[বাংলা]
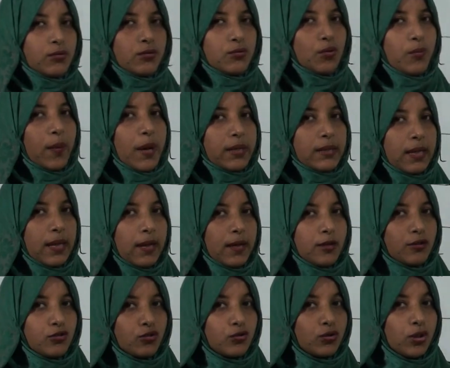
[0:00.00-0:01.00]
তোমাদের
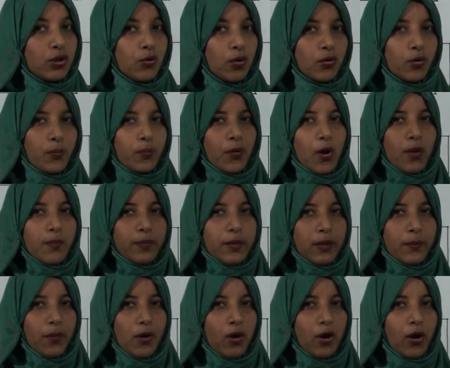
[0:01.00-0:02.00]
যদি কোনো
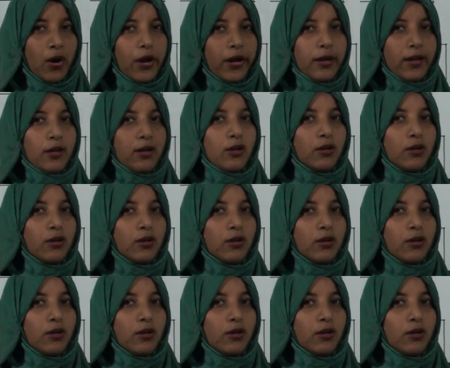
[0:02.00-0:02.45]
প্রবলেম হয়